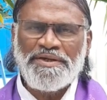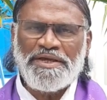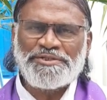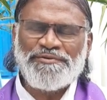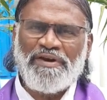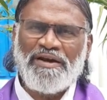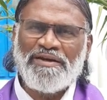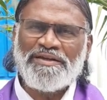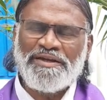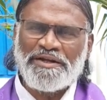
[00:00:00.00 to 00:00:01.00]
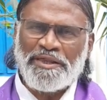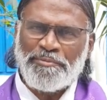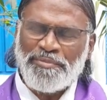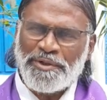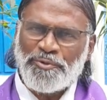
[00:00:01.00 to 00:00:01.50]
இயேசுவில் எனது
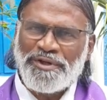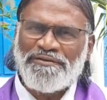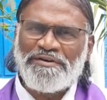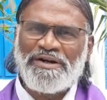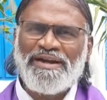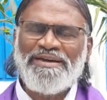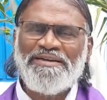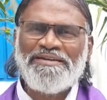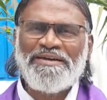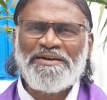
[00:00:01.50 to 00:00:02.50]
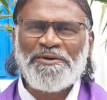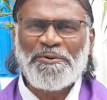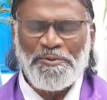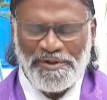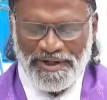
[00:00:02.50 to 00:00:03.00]
அன்பிற்குரியவர்களே
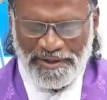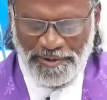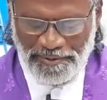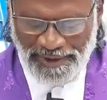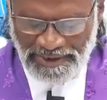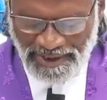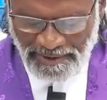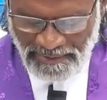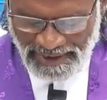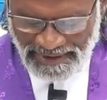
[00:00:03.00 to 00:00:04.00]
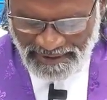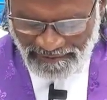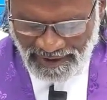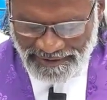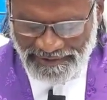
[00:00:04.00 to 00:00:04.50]
உங்களுக்கு என்னுடைய இதயம் கணிந்த
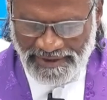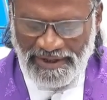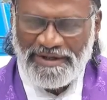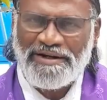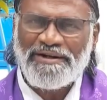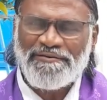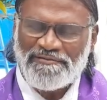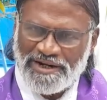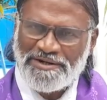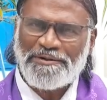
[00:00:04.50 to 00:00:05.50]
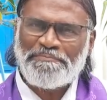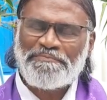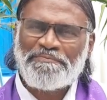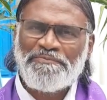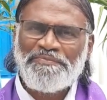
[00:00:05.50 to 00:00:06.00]
வாழ்த்துக்கள் வணக்கம்
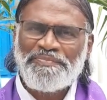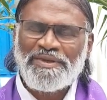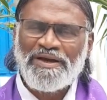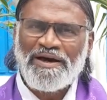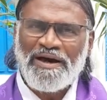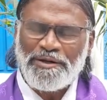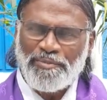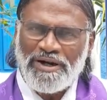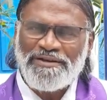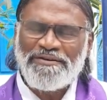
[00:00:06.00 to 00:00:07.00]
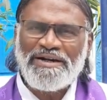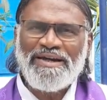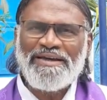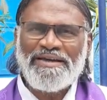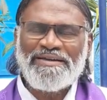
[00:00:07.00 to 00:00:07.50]

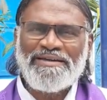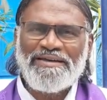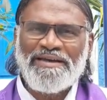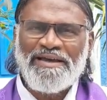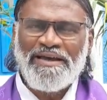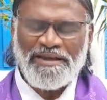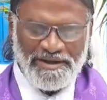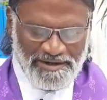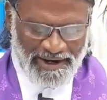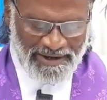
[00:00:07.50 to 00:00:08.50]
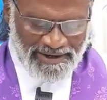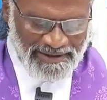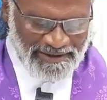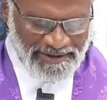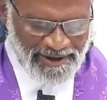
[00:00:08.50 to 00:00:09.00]
அன்பானவர்களே இன்றைக்கு
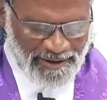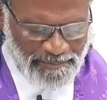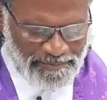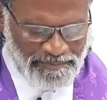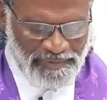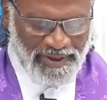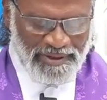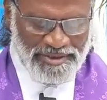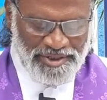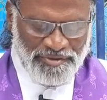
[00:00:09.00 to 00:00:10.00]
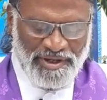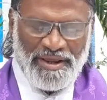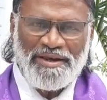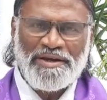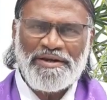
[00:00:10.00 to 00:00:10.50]
நாம்
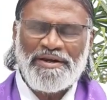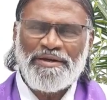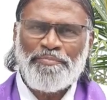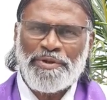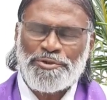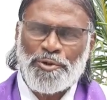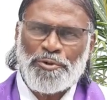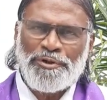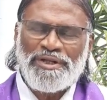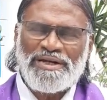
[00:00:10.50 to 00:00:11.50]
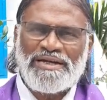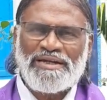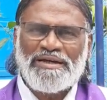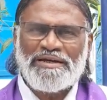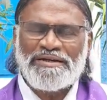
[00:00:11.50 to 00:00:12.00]
சிந்தனைக்கென்று பெற்றுக்கொண்டு
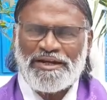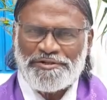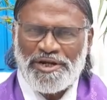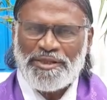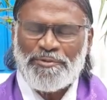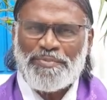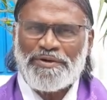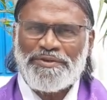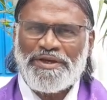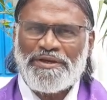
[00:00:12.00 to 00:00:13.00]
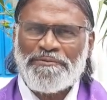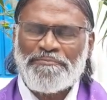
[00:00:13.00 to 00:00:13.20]
இருக்கிற நற்செய்தி பகுதி